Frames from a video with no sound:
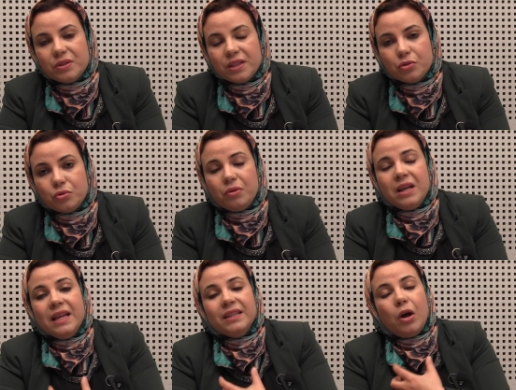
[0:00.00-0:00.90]
de cession.
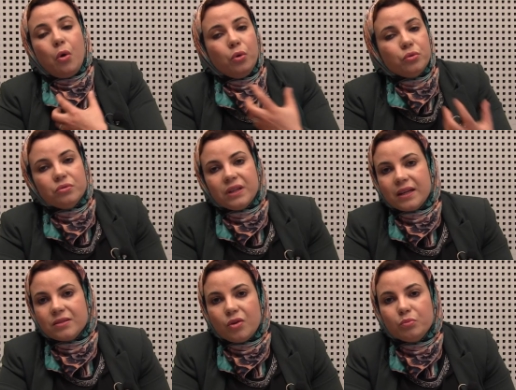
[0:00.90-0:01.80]
Il n'y a aucune
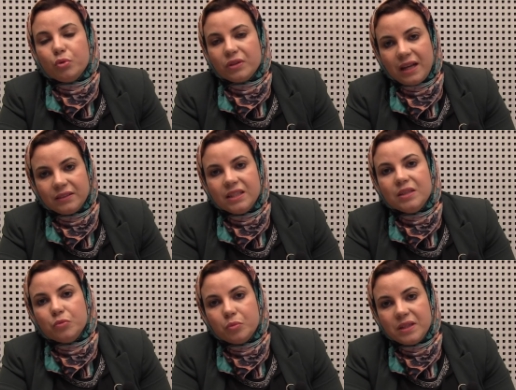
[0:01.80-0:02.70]
raison pour garder
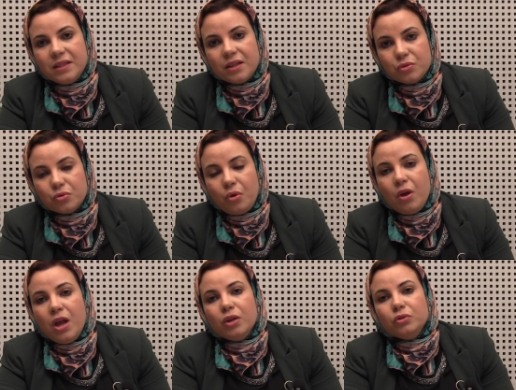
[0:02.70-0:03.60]
l'immobilisation
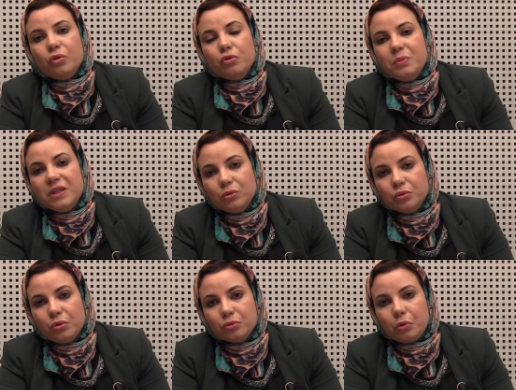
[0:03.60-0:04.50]
dans le bilan
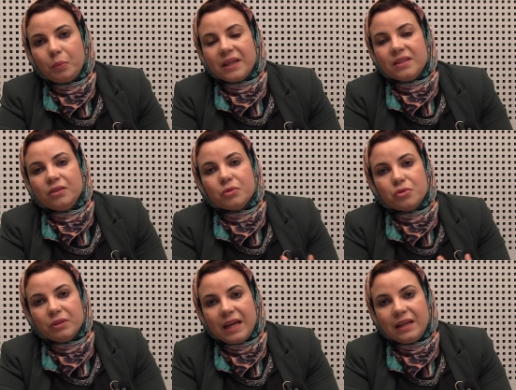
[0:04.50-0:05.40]
de l'entreprise. Et dans
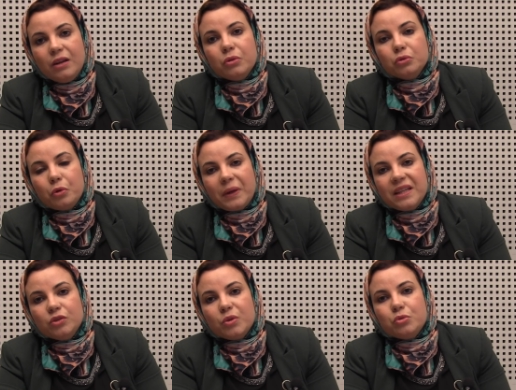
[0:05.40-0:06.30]
ce cas-là,
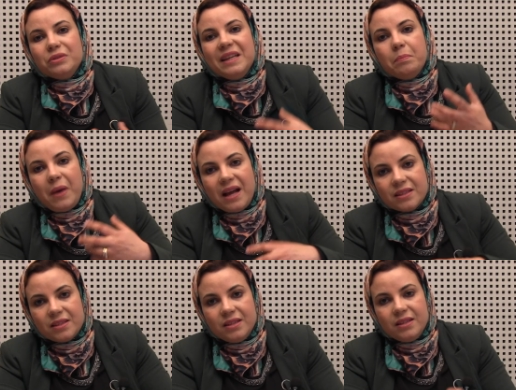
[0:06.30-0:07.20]
l'entreprise doit se
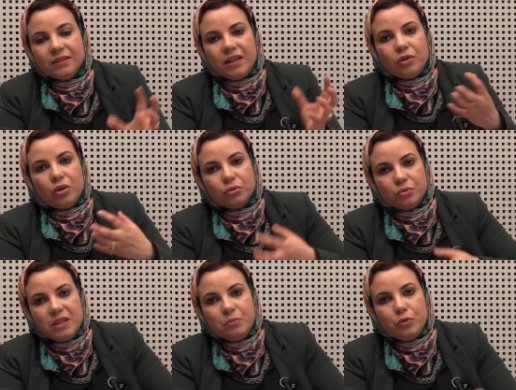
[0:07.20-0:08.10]
départir d'accord,
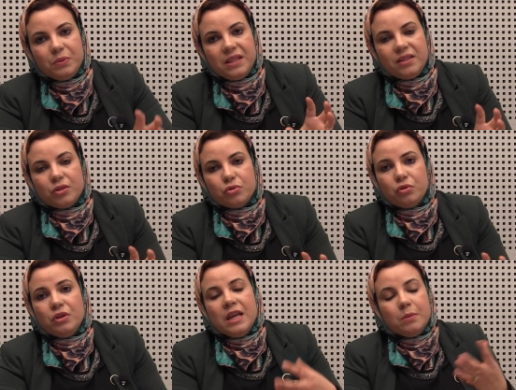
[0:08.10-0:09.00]
de
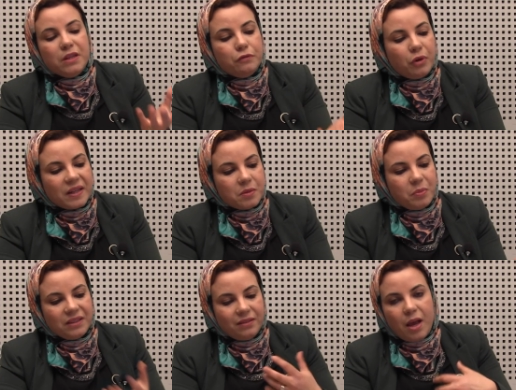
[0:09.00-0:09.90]
l'immobilisation, mais il faut
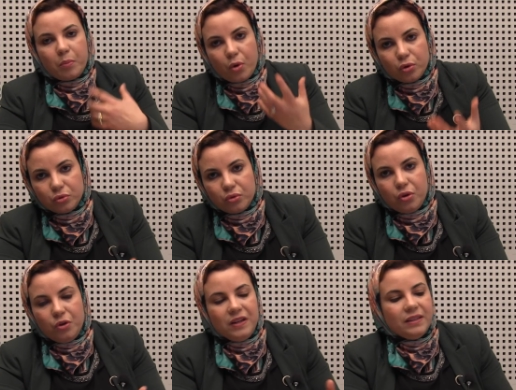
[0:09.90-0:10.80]
respecter un
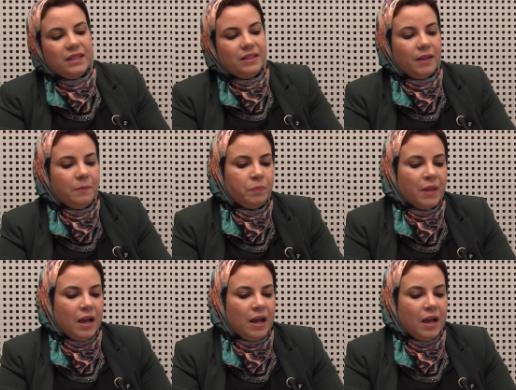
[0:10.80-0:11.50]
protocole lié